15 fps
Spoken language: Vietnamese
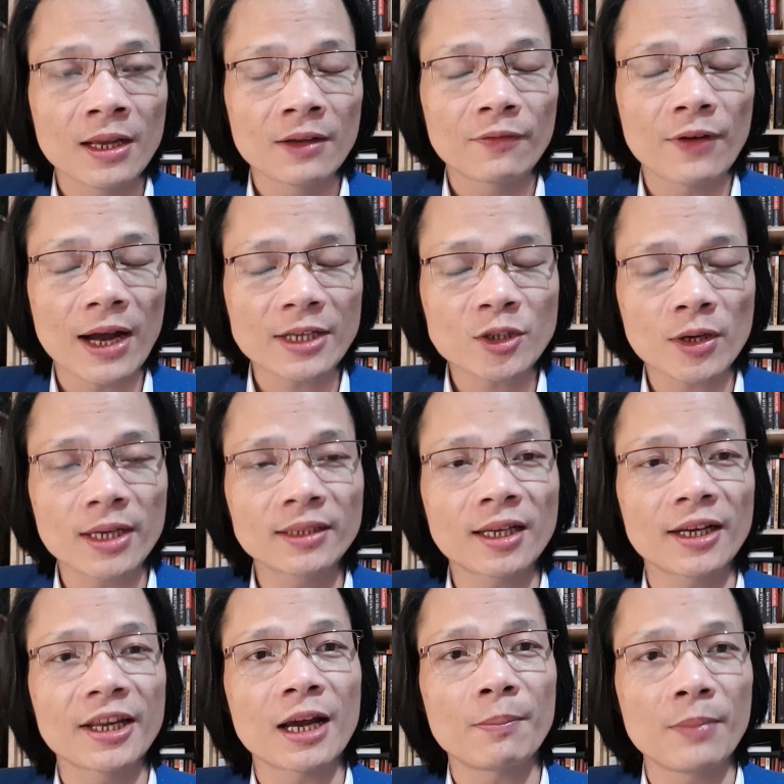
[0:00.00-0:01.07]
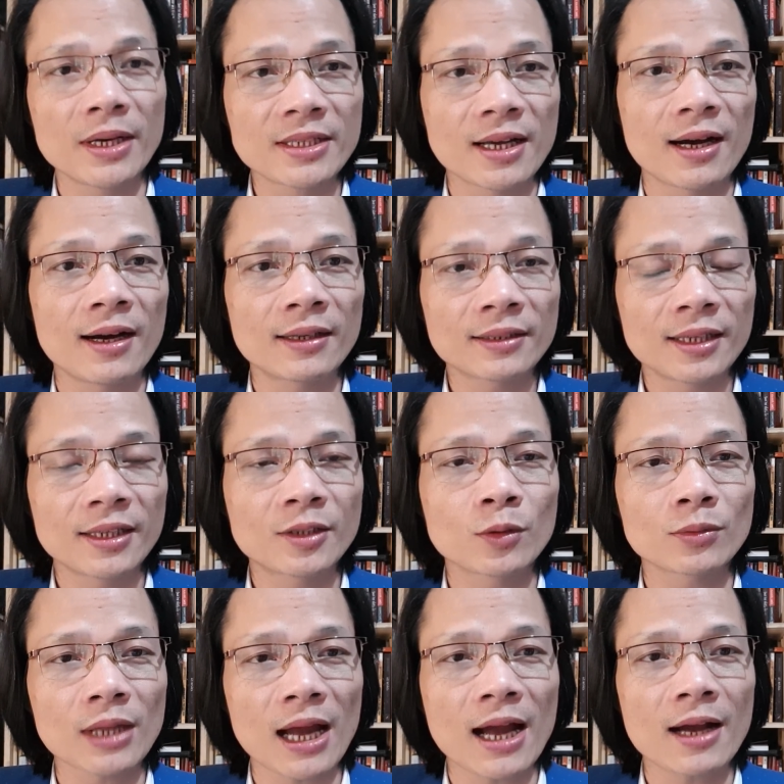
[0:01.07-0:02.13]
Và cho đến thời điểm bây giờ thì
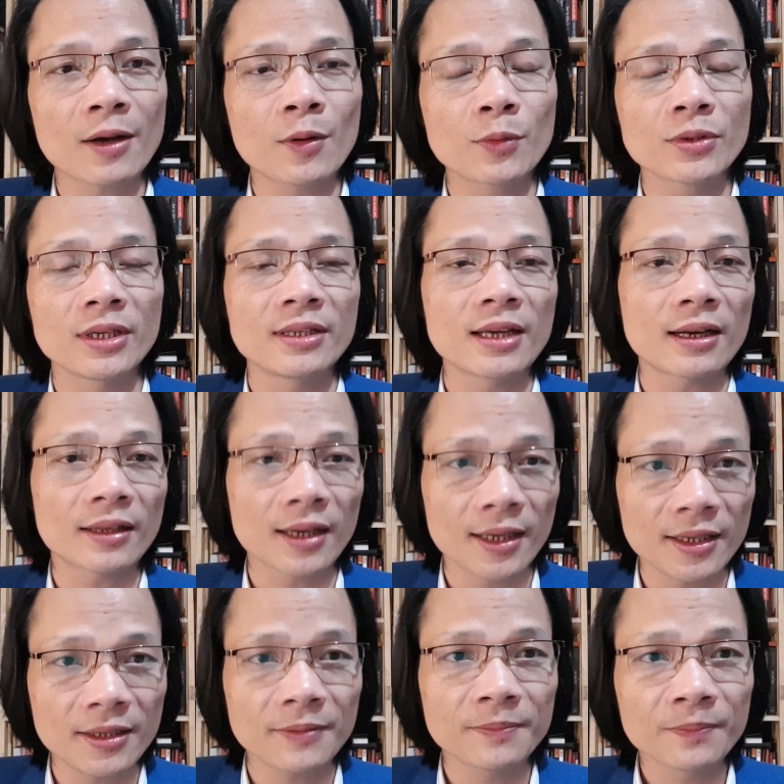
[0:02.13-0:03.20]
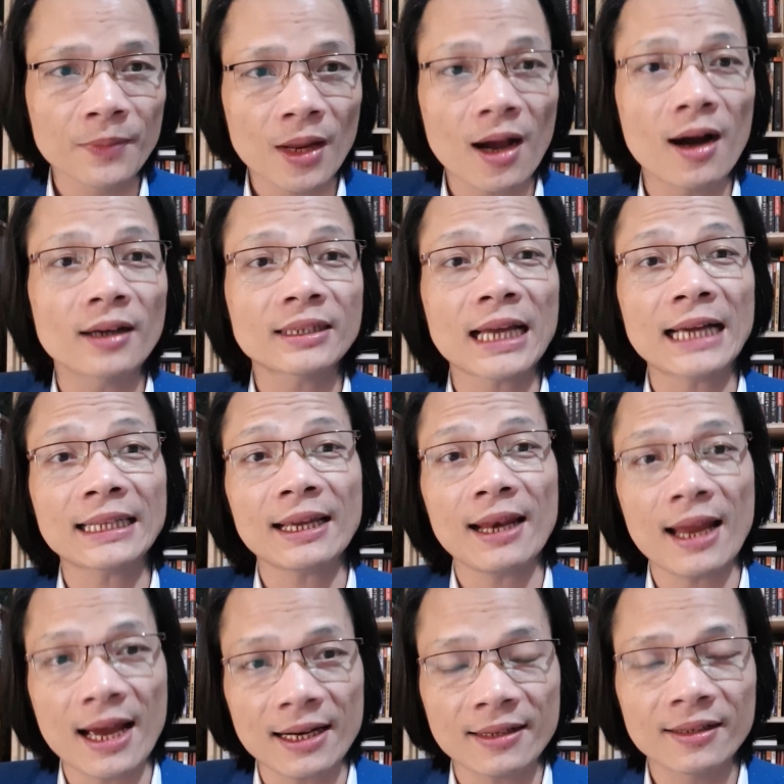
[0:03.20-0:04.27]
chúng ta cũng nhìn nhận thấy ở tại Thái
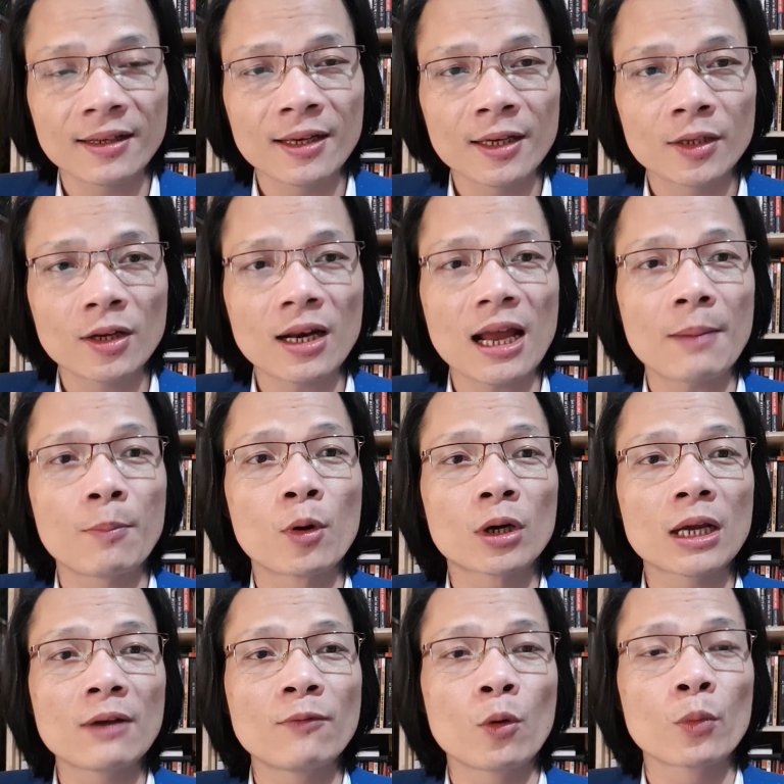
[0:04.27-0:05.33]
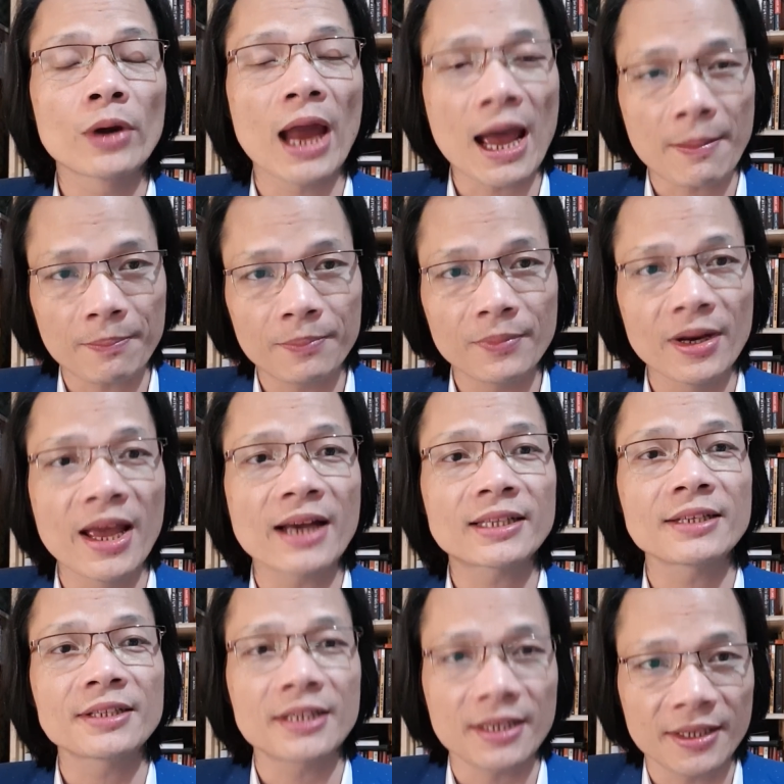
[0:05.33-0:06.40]
Lan, nó là một cái vùng đệm địa
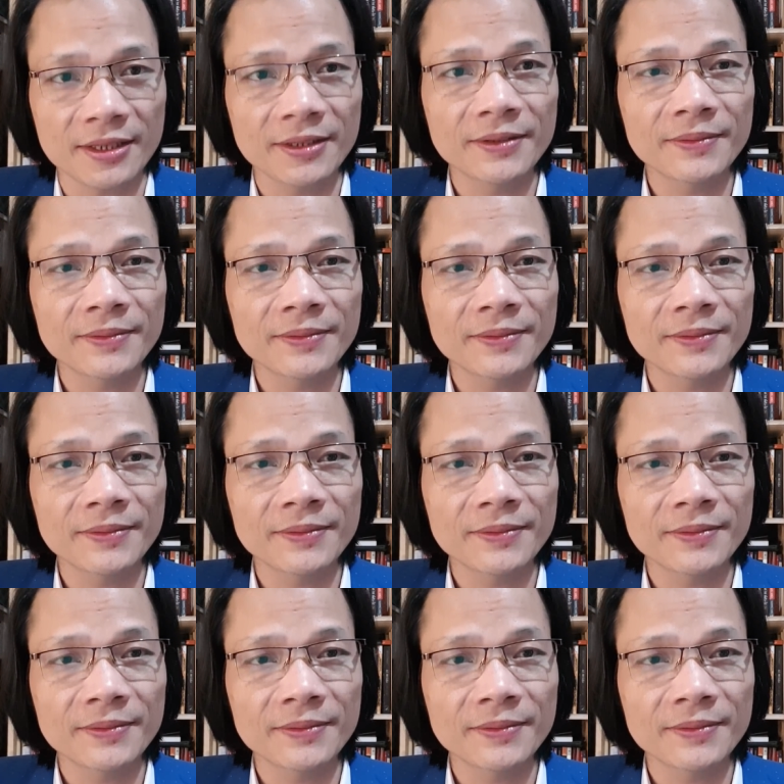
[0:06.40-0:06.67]
chính trị